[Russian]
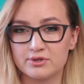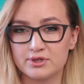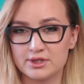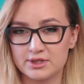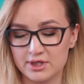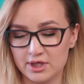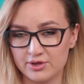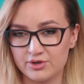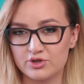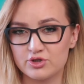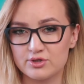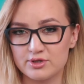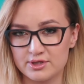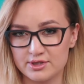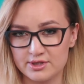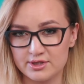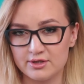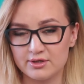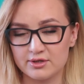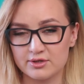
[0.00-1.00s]
достаточно
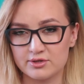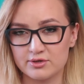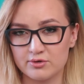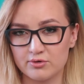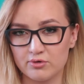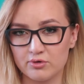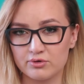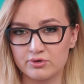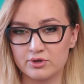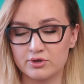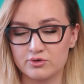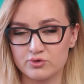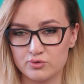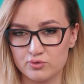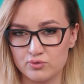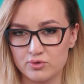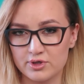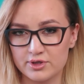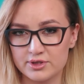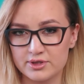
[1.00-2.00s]
сильно склонна к
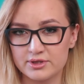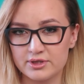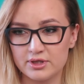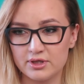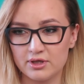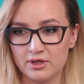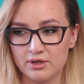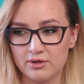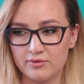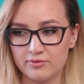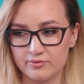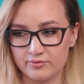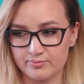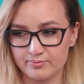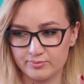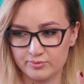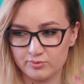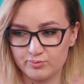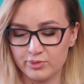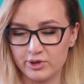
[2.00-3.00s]
сухости и
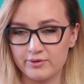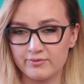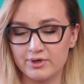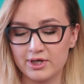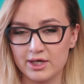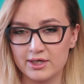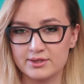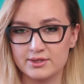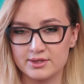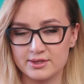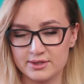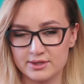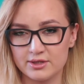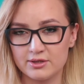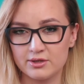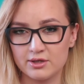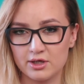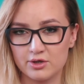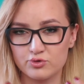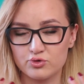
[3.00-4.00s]
появляется
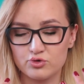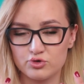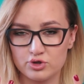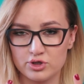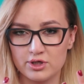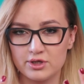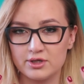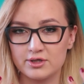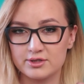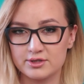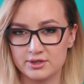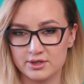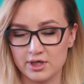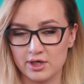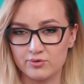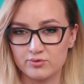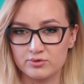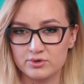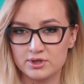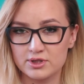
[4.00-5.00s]
сильное ощущение
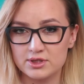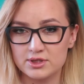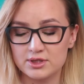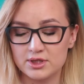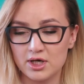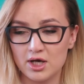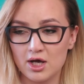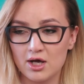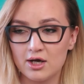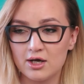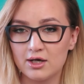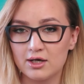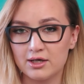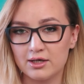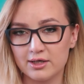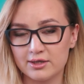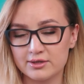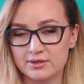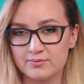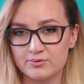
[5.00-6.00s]
стянутости.
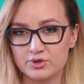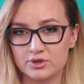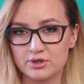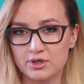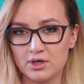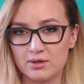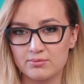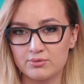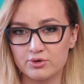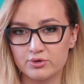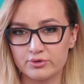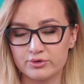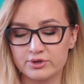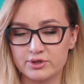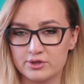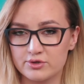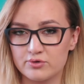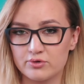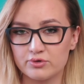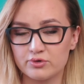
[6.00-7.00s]
Летом же
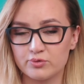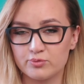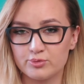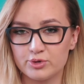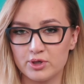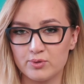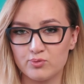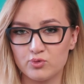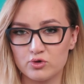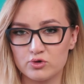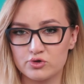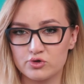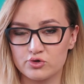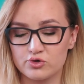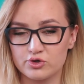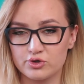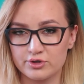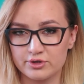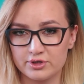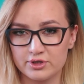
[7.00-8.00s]
наоборот и зона у меня больше
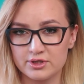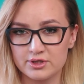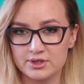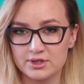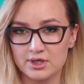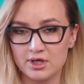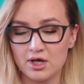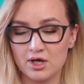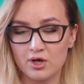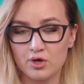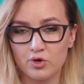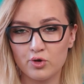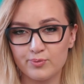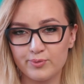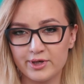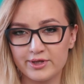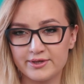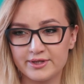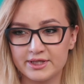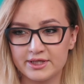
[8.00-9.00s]
жирнится, но
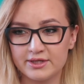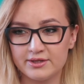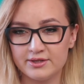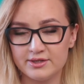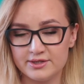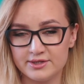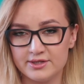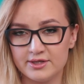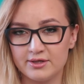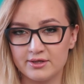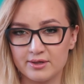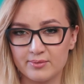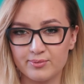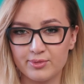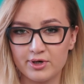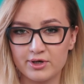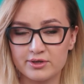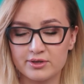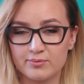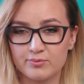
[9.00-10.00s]
опять-таки не сильно,
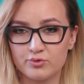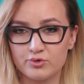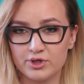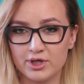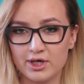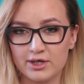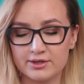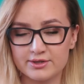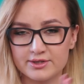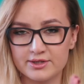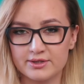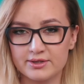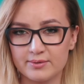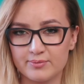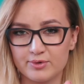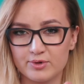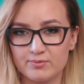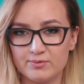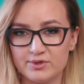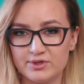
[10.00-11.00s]
поэтому я где-то
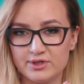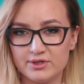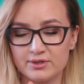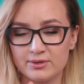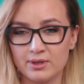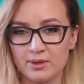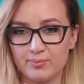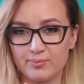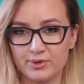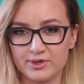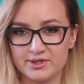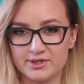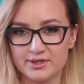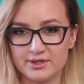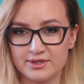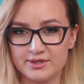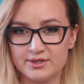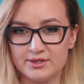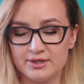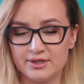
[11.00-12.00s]
приблизительно
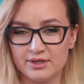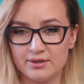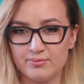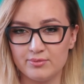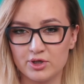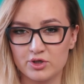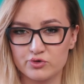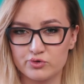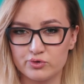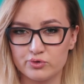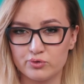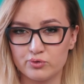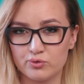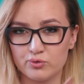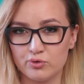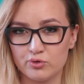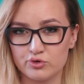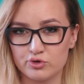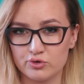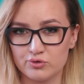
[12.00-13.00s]
посередине между
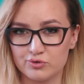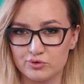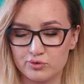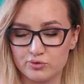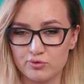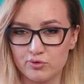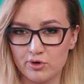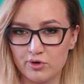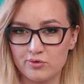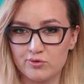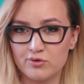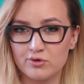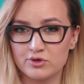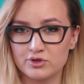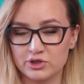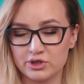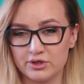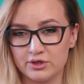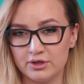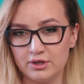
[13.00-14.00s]
очень сухой
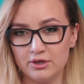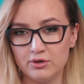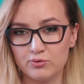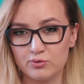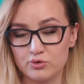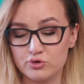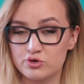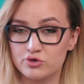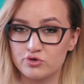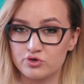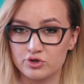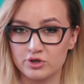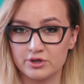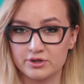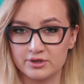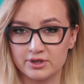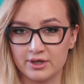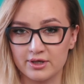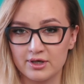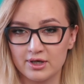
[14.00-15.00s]
кожей и очень
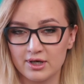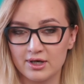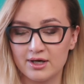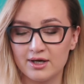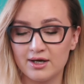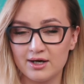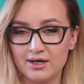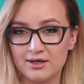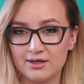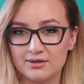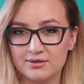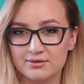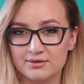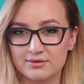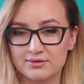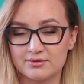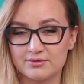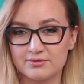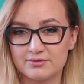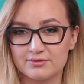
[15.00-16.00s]
жирной. Я
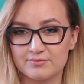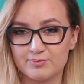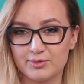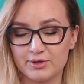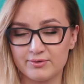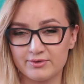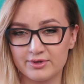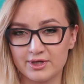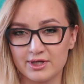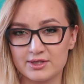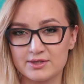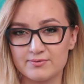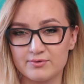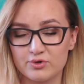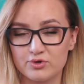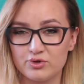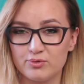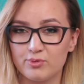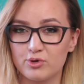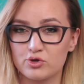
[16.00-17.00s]
э, провела
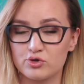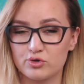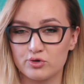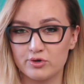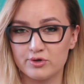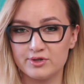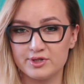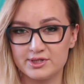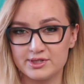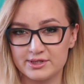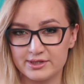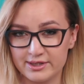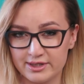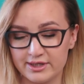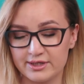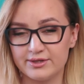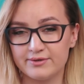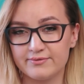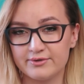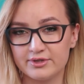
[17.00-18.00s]
свое небольшое
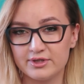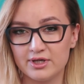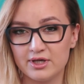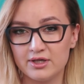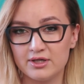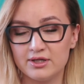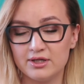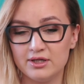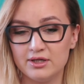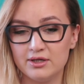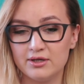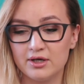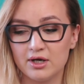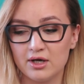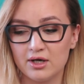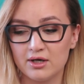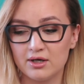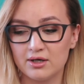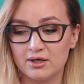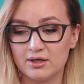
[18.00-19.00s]
исследование и
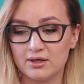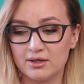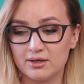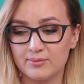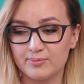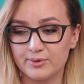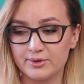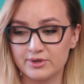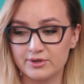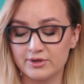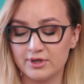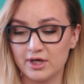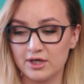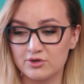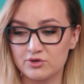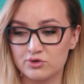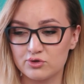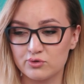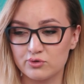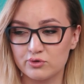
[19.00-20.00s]
э,
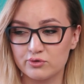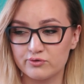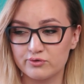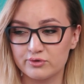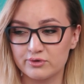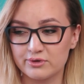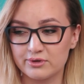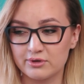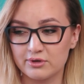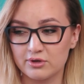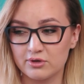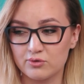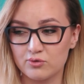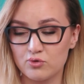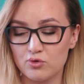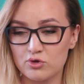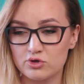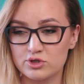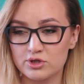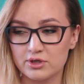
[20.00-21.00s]
поняла, что э,
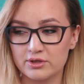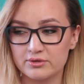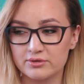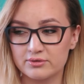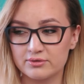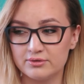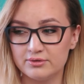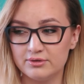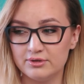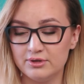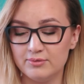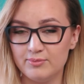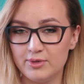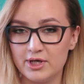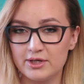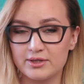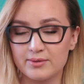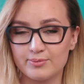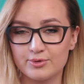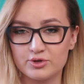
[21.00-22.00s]
кожа
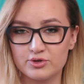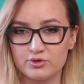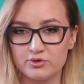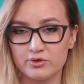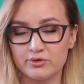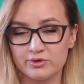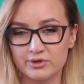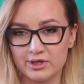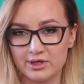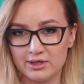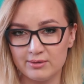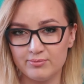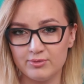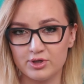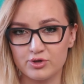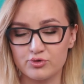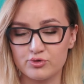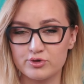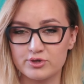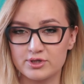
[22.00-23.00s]
имеет определенный
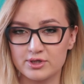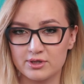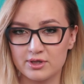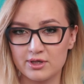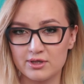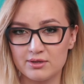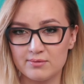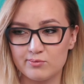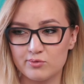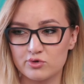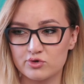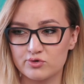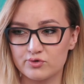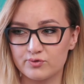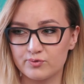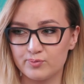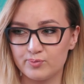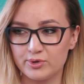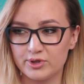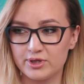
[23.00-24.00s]
лимит, то есть она не
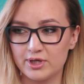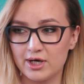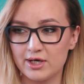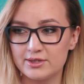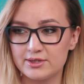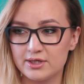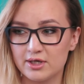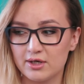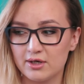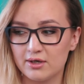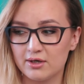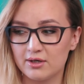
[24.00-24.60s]
может впитать